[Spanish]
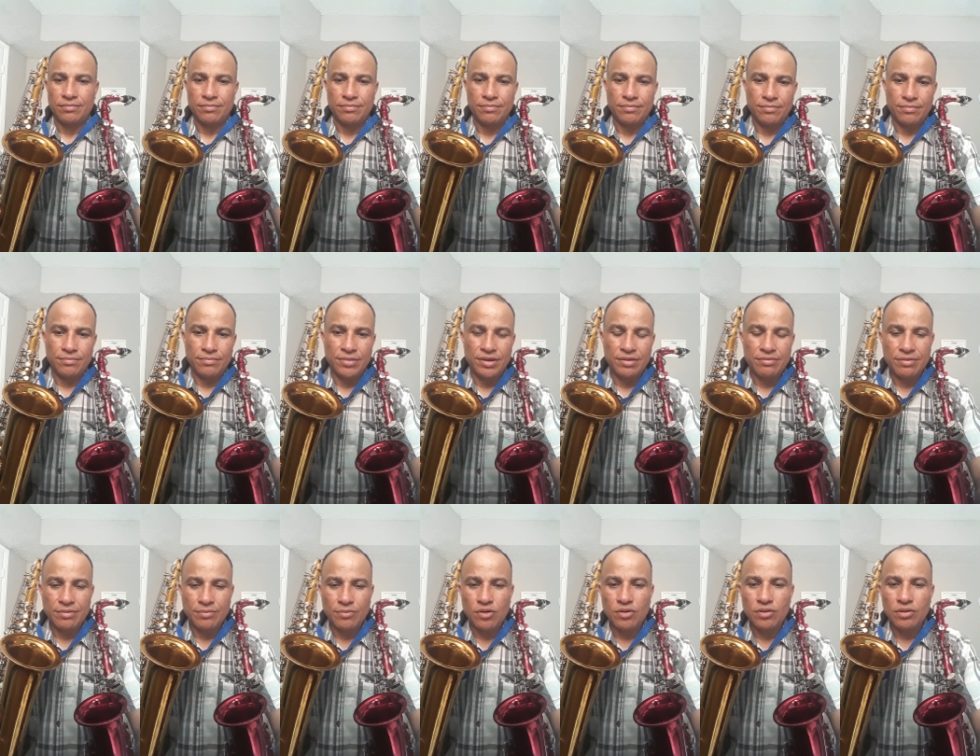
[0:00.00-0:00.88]
Mi
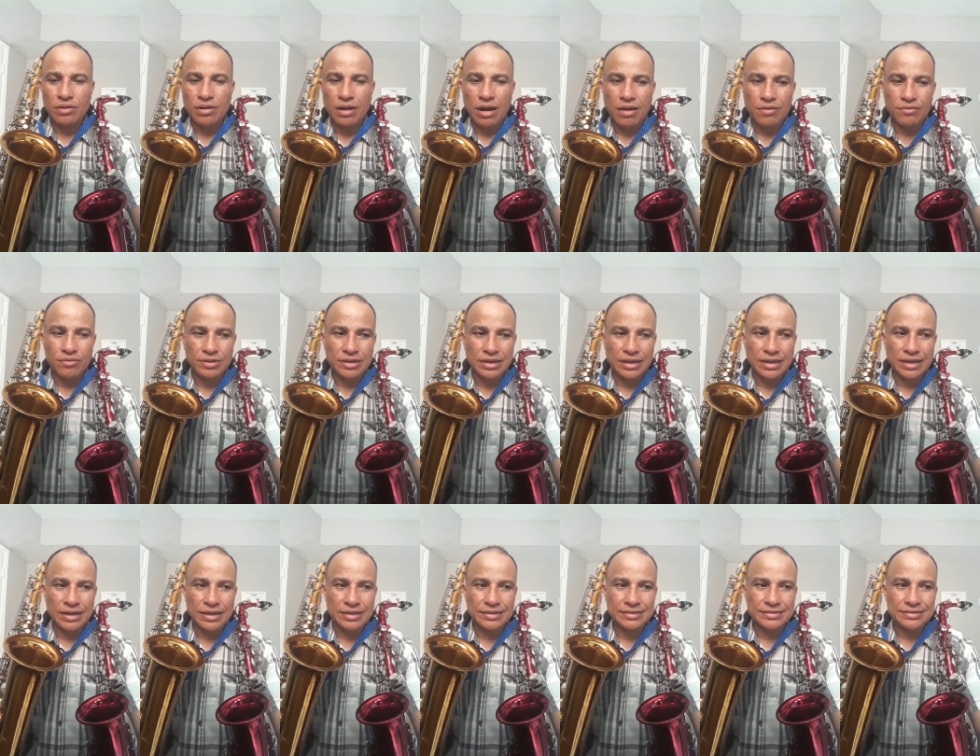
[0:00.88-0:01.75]
bemol,
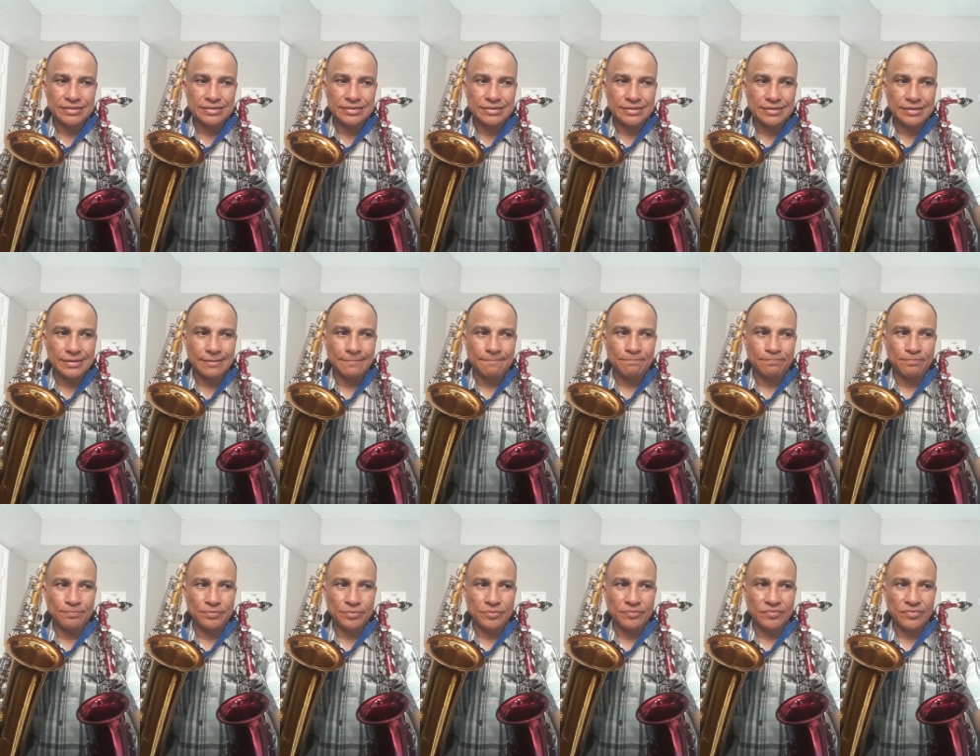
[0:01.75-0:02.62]
aunque
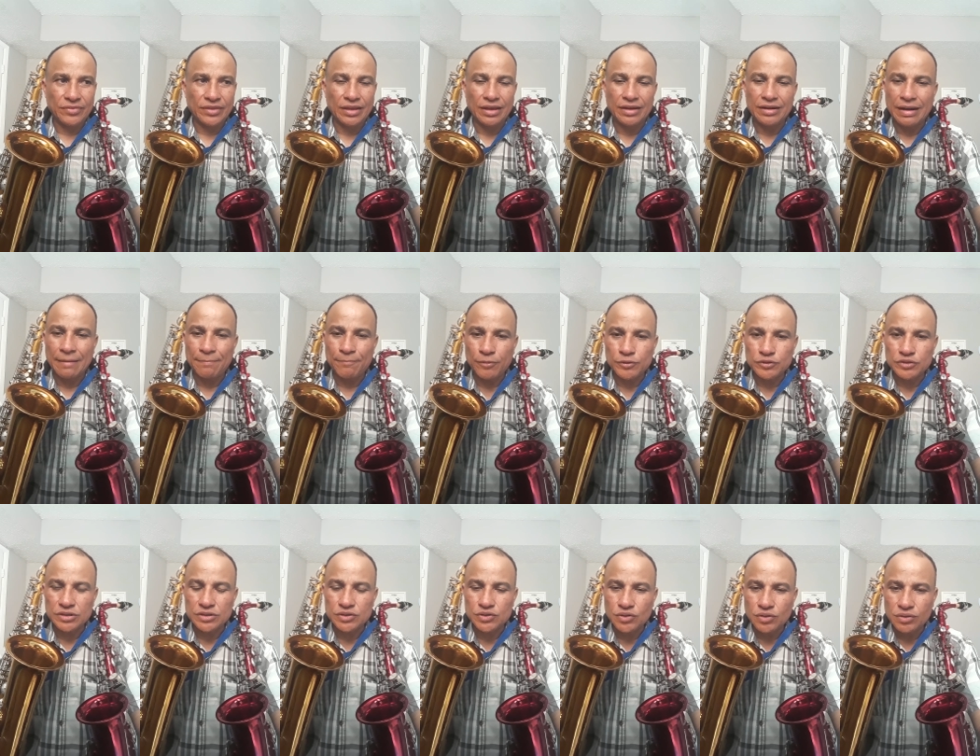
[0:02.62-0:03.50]
las
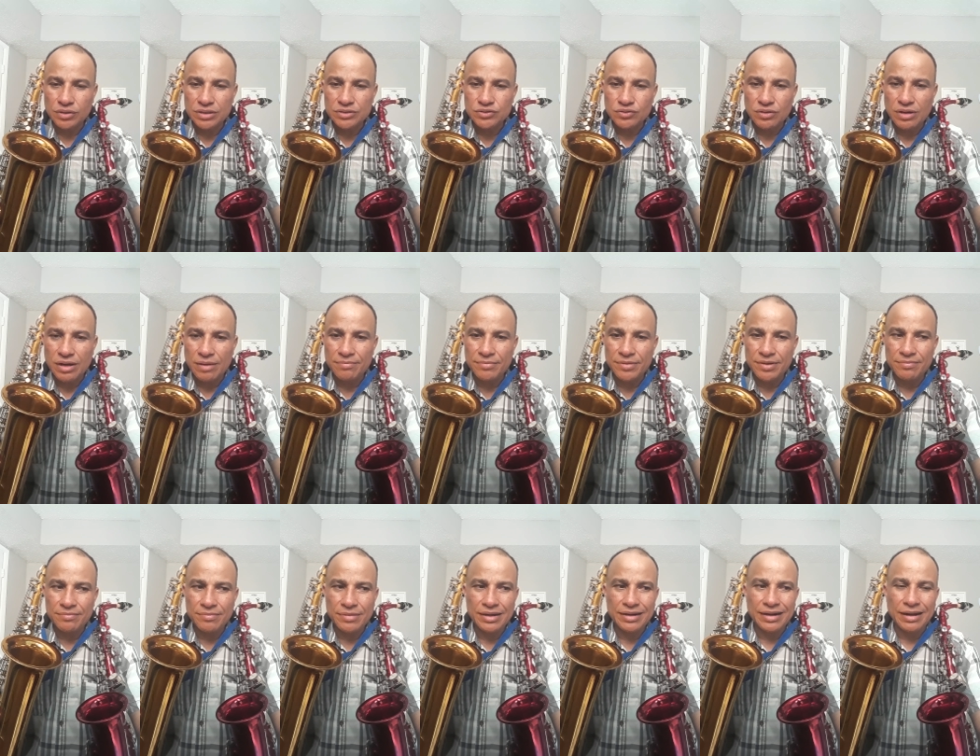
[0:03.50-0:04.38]
posiciones son las
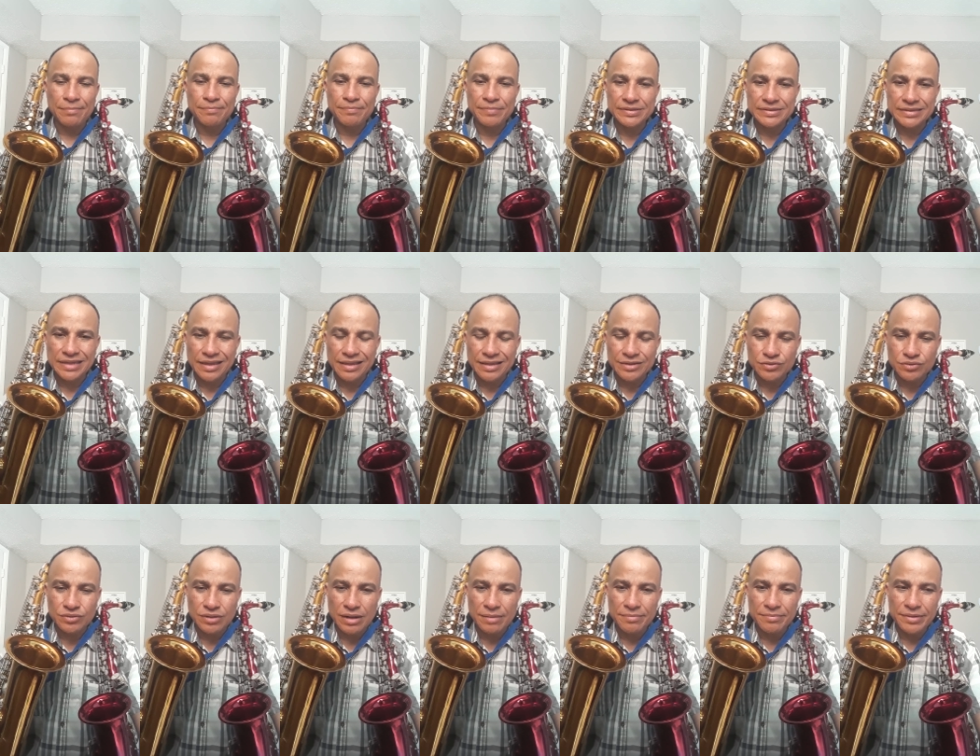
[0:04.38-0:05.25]
mismas, las pisadas
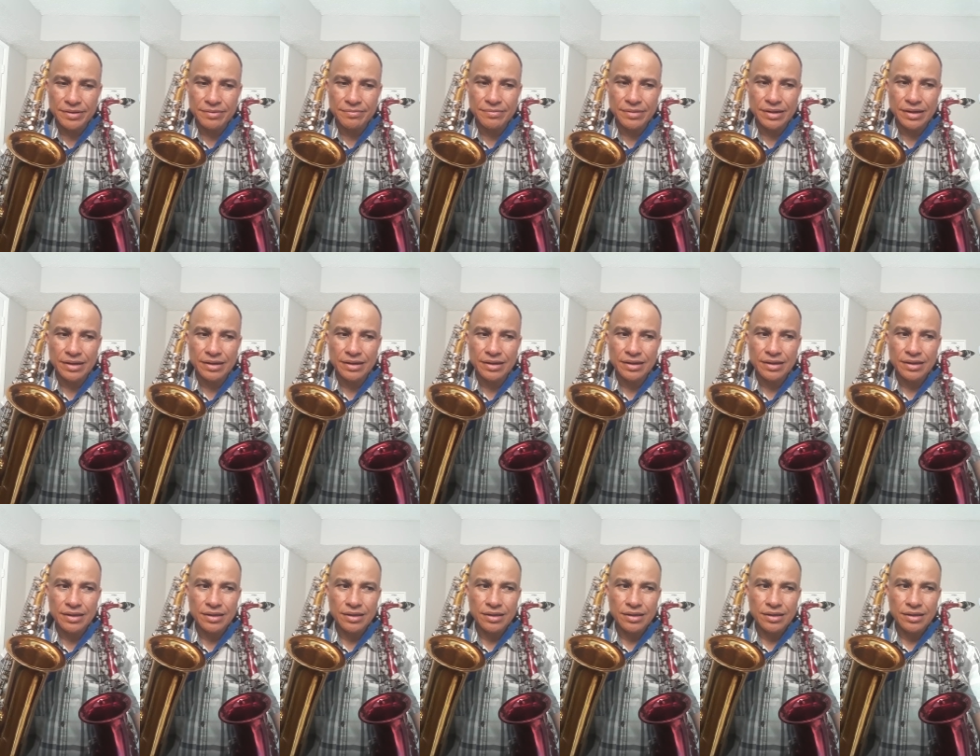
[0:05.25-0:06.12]
son las mismas,
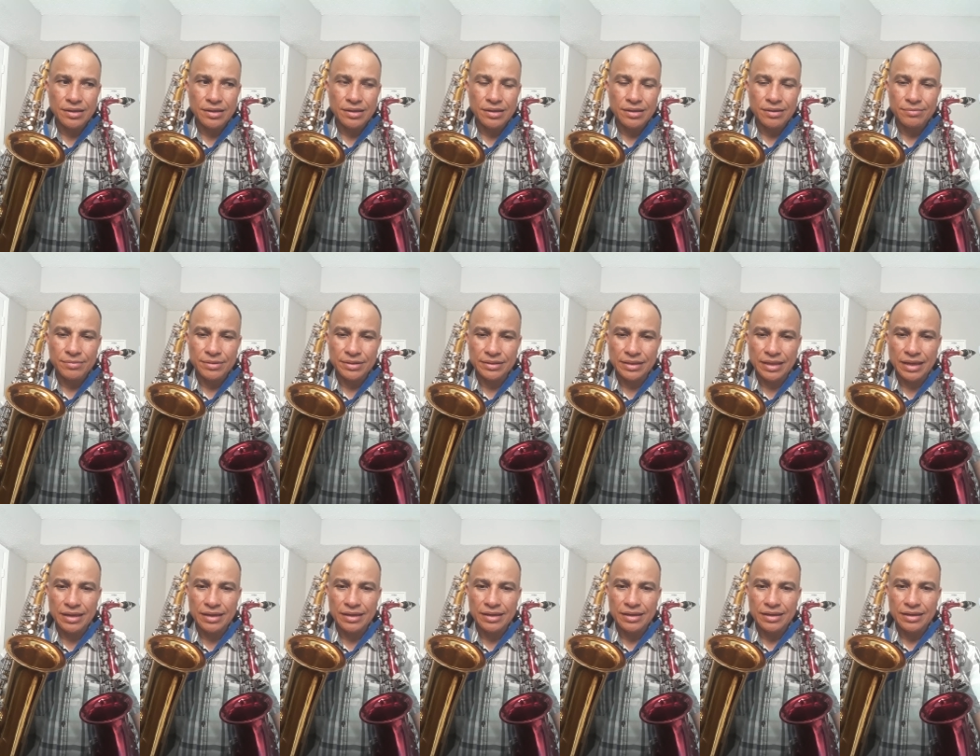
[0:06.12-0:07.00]

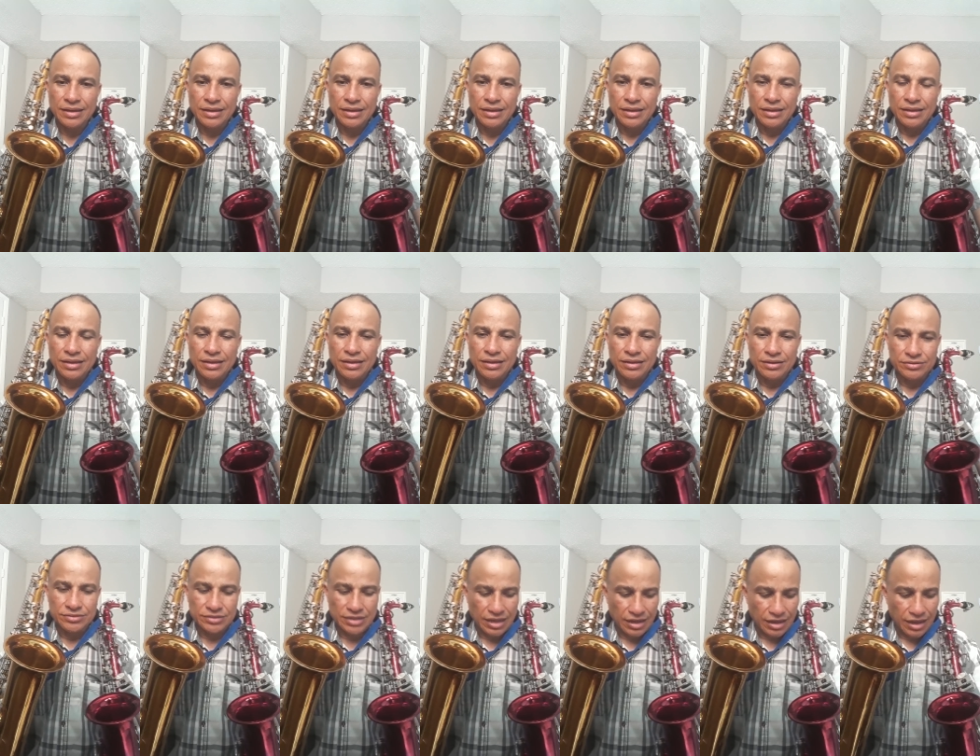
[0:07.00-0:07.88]
¿verdad? O
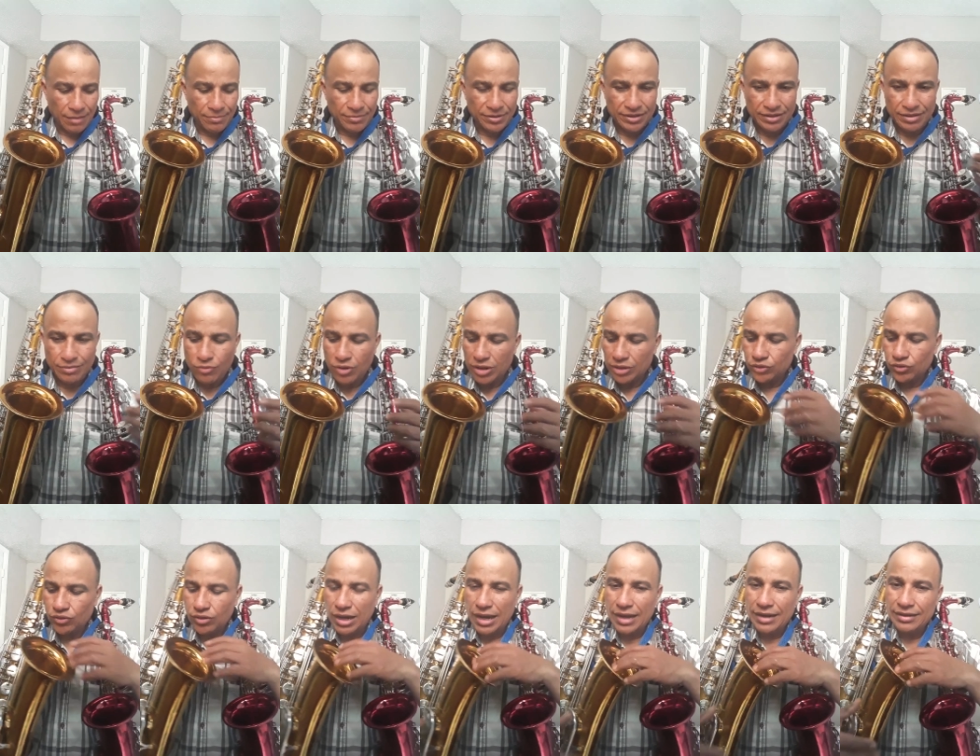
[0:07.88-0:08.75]
sea, aprendemos a
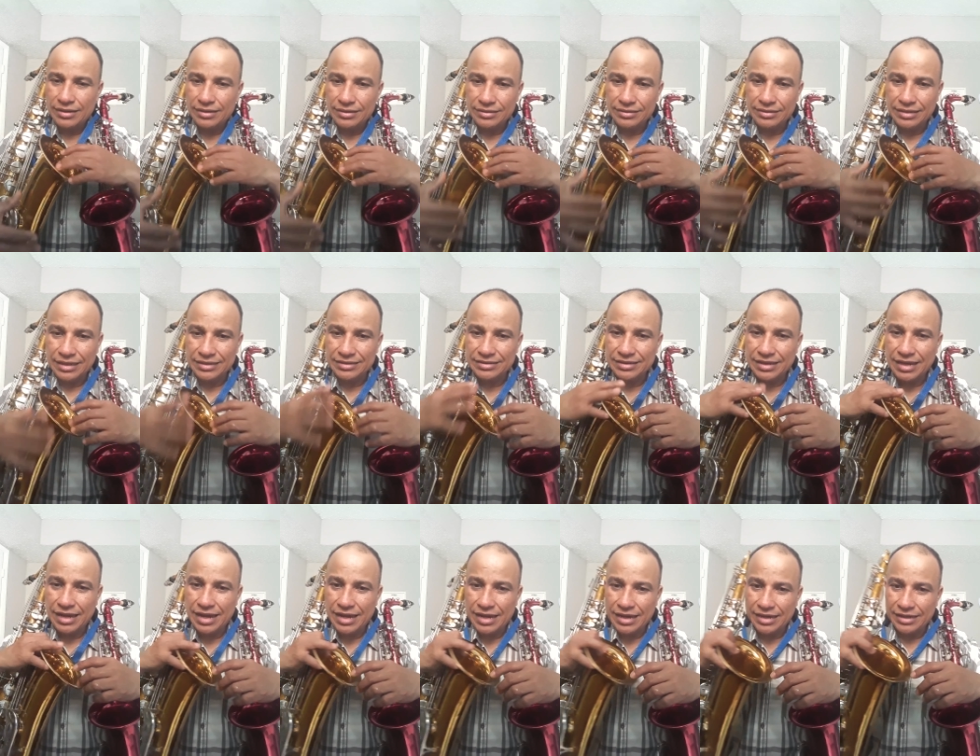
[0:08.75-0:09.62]
tocar ya
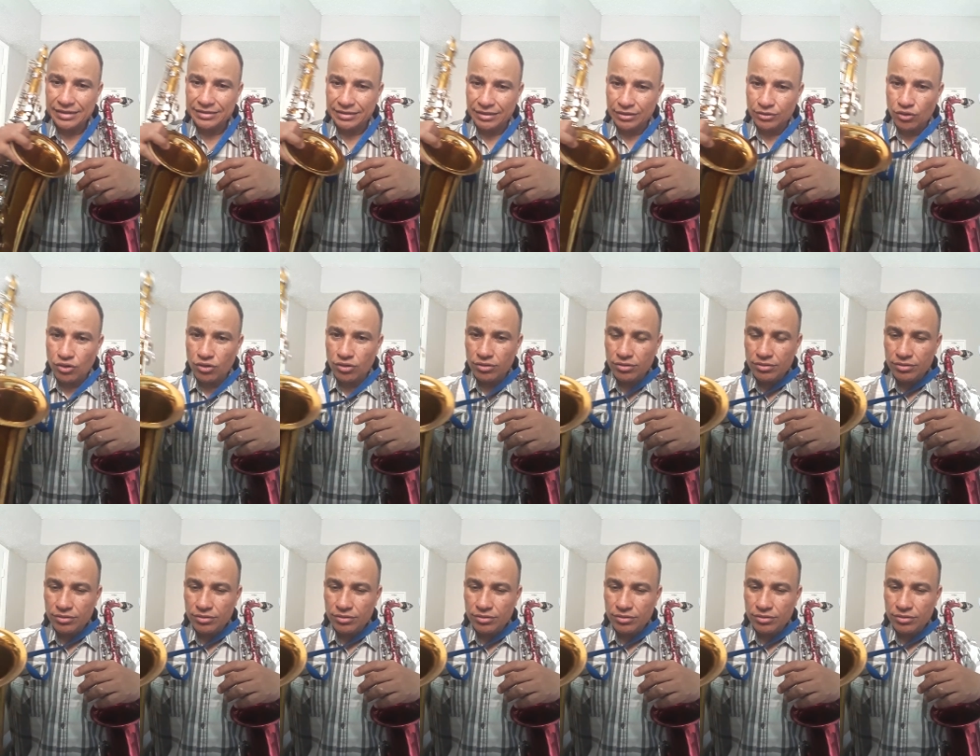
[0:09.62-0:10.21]
sea el tenor,